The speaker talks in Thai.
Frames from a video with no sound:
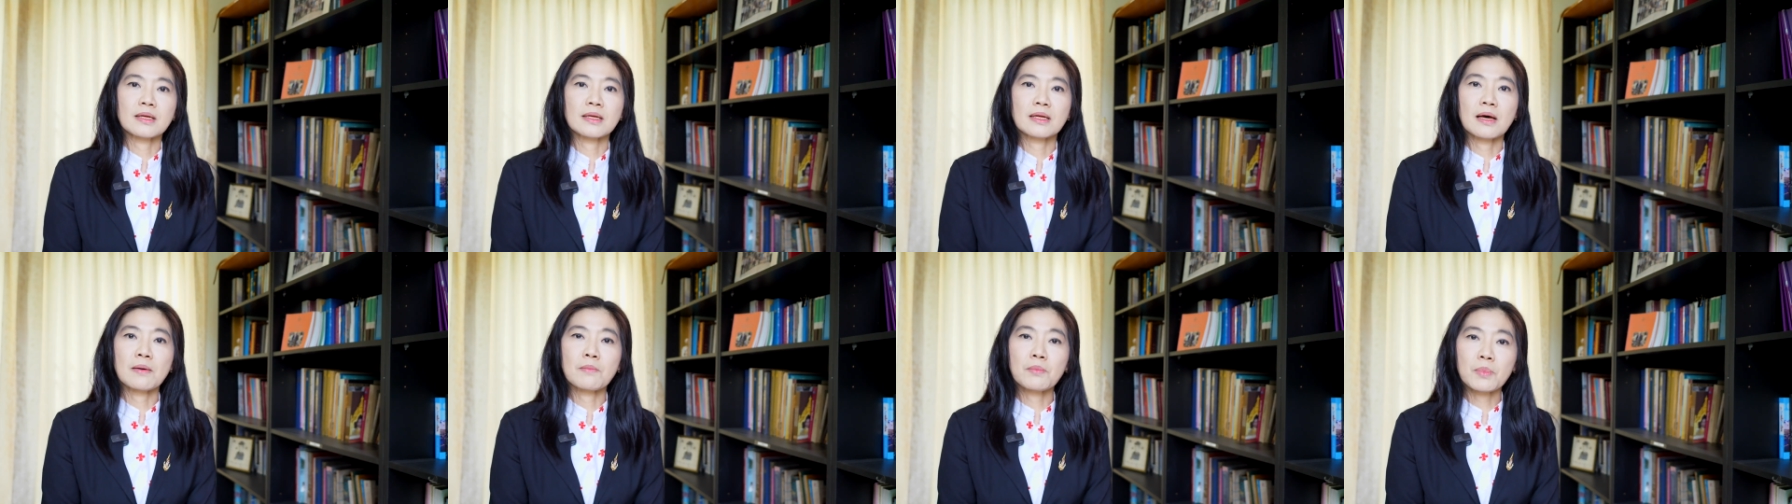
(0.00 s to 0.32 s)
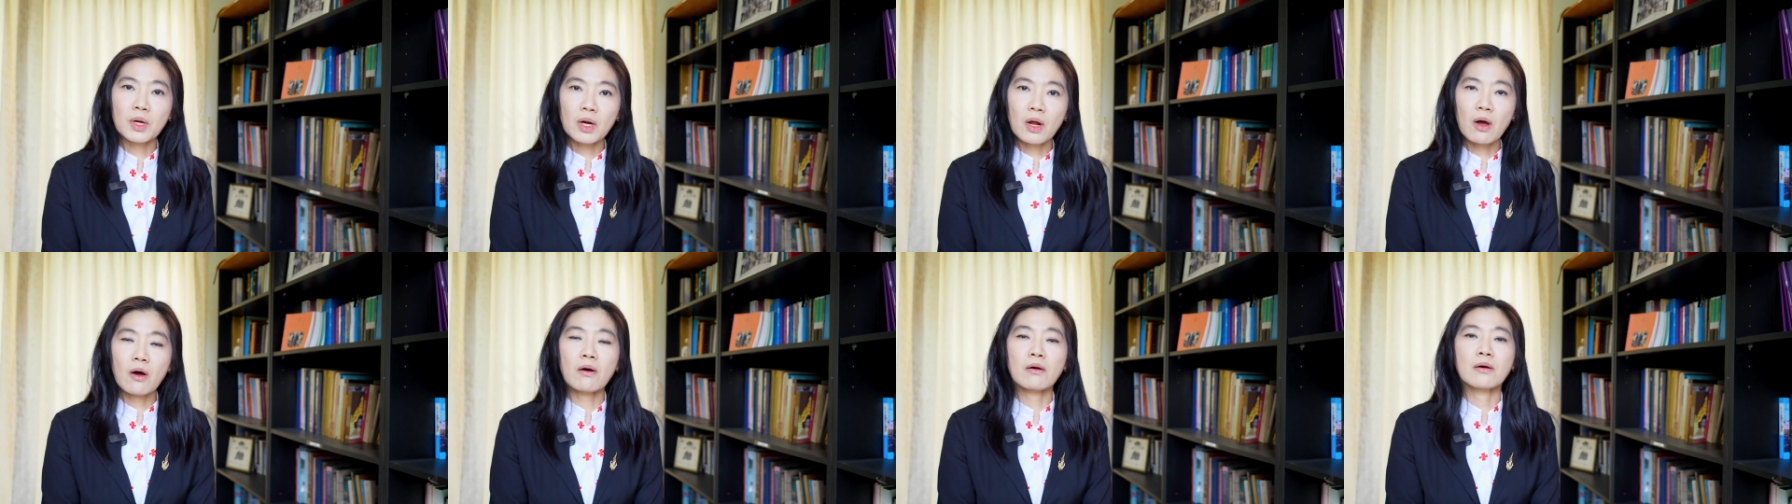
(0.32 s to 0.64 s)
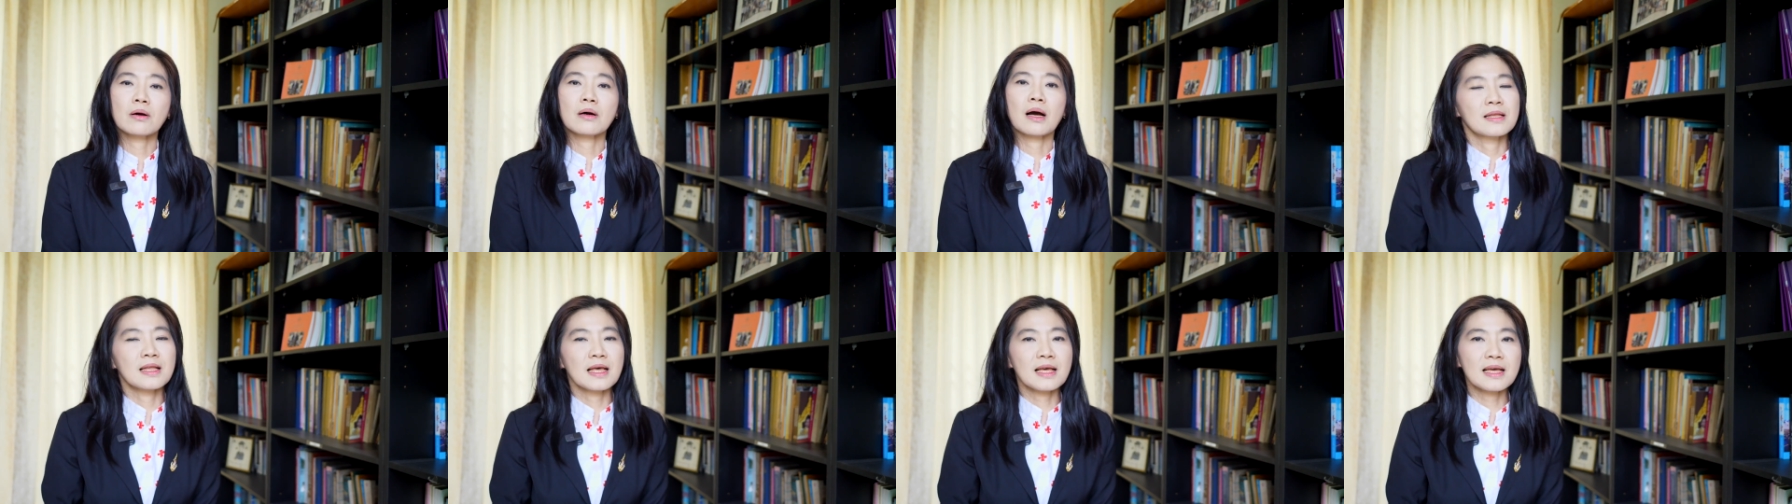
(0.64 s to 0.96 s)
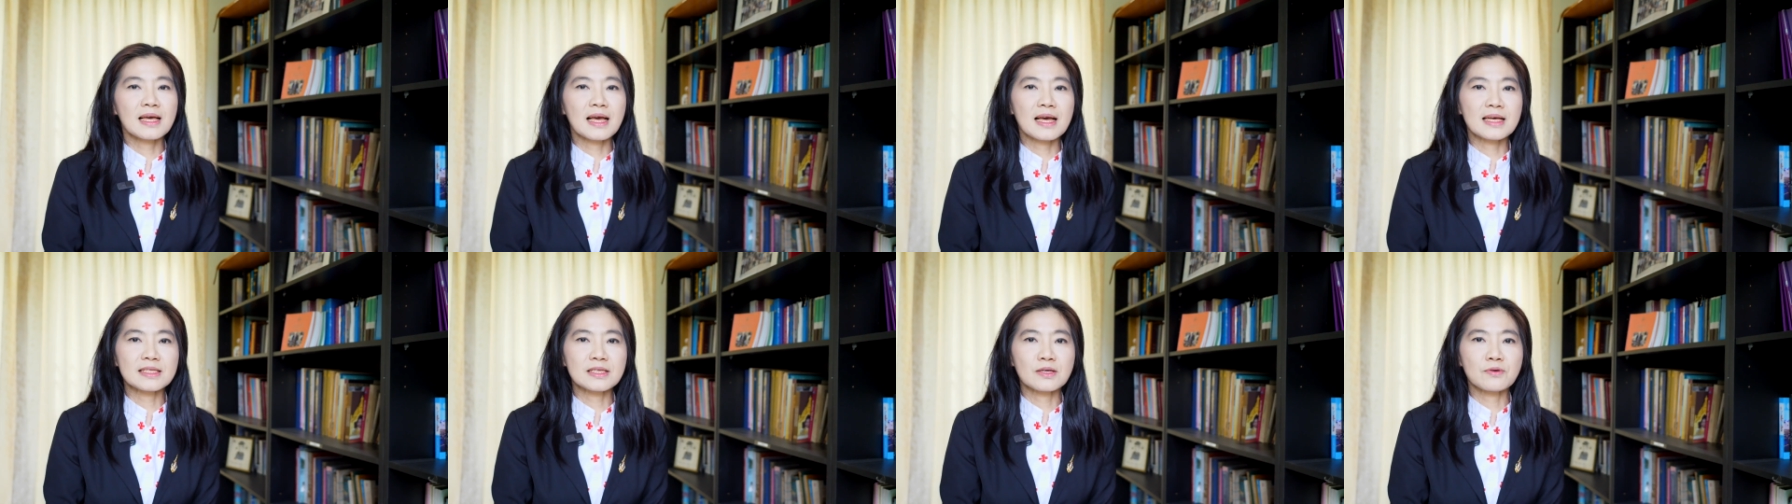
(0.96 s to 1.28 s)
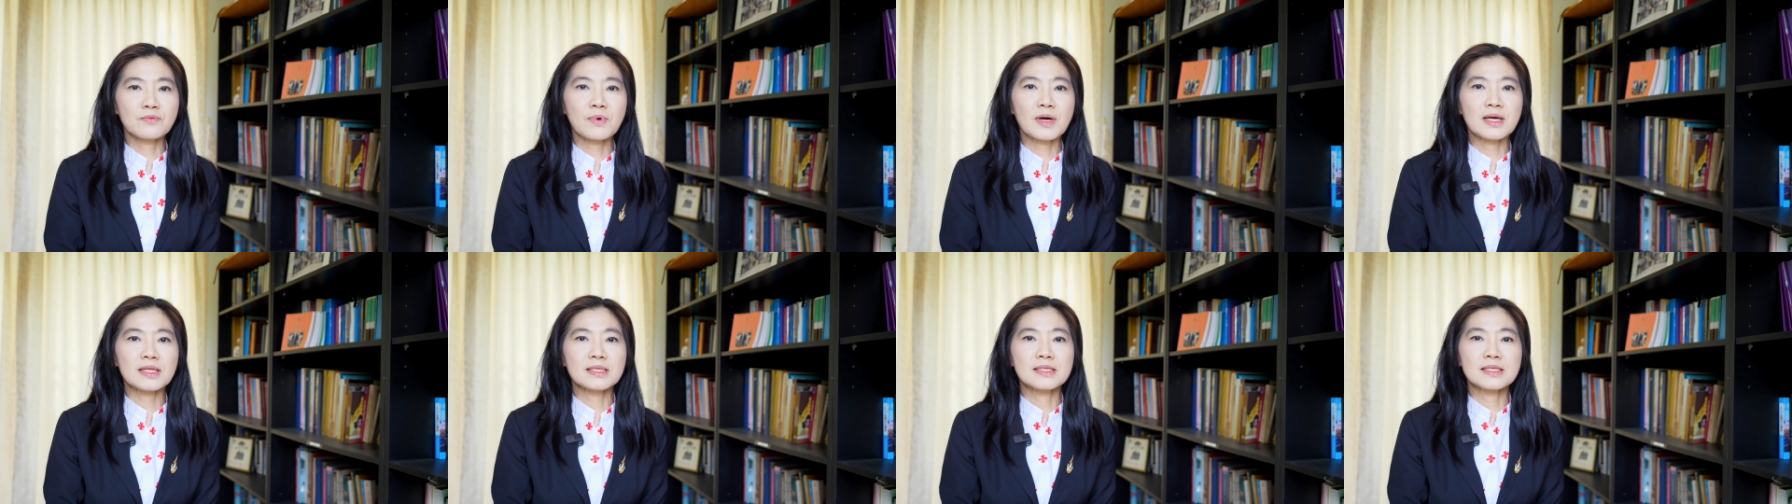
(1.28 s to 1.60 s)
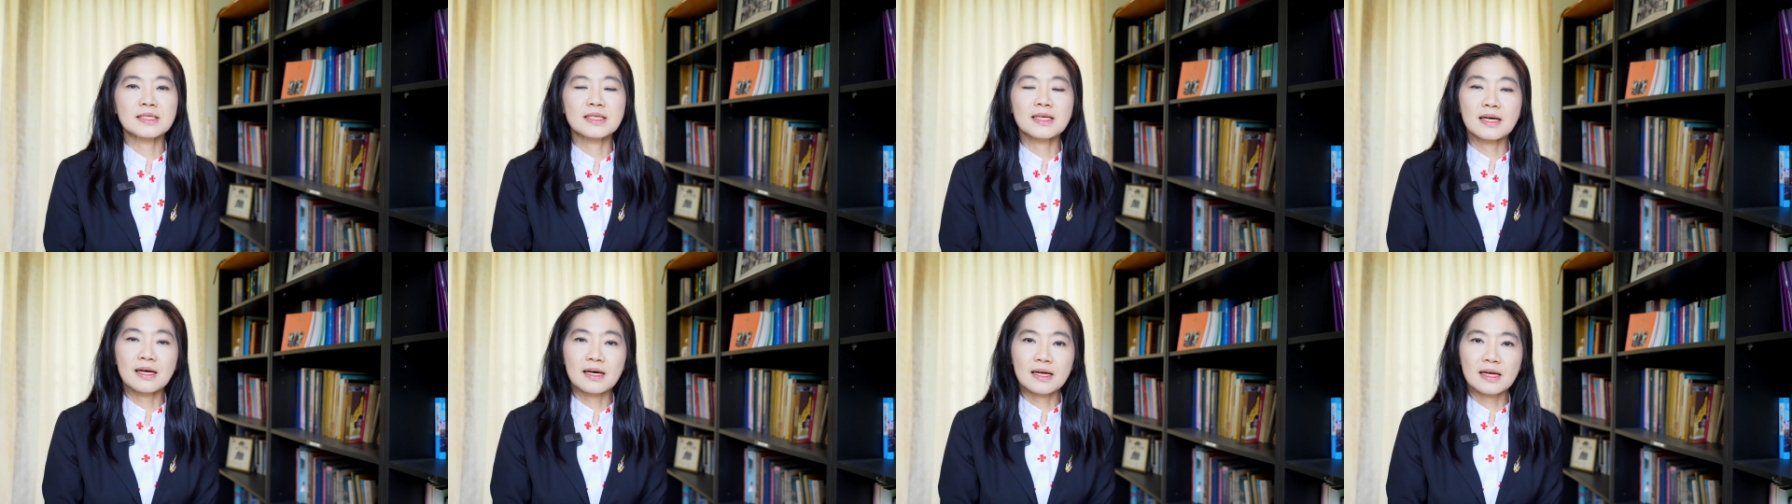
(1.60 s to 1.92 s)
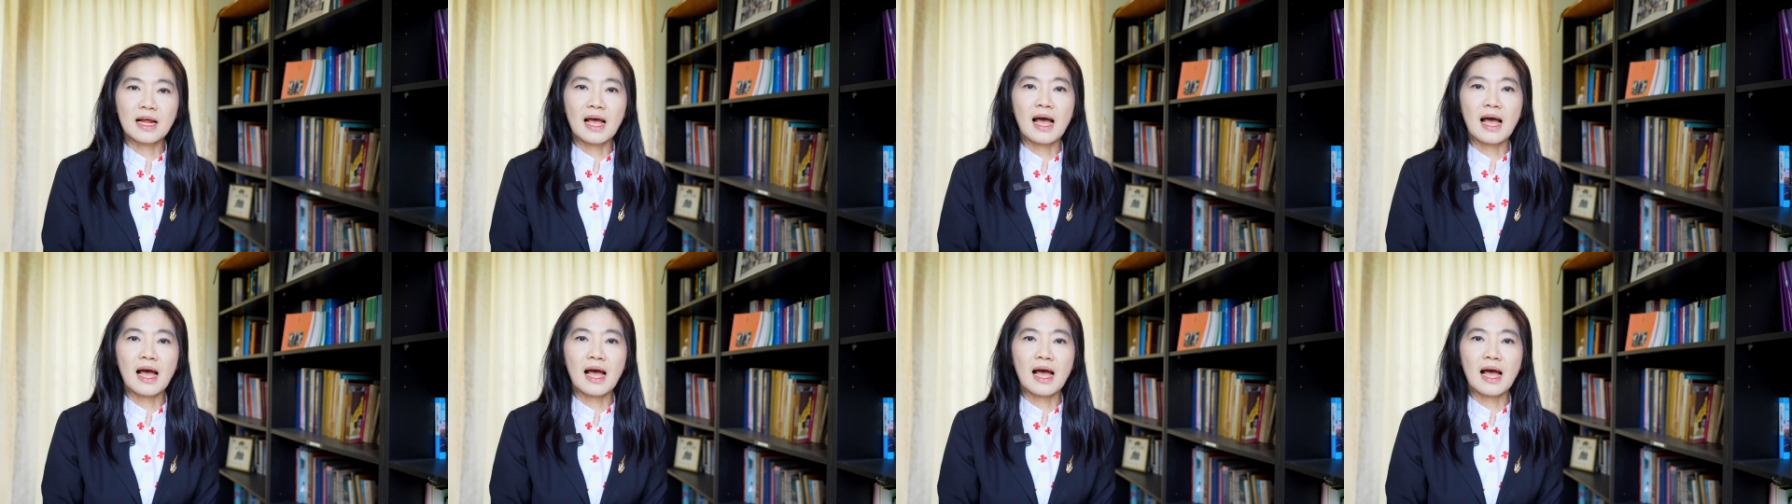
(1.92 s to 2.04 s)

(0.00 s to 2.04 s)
นำร่อง ได้แก่จังหวัดเชียง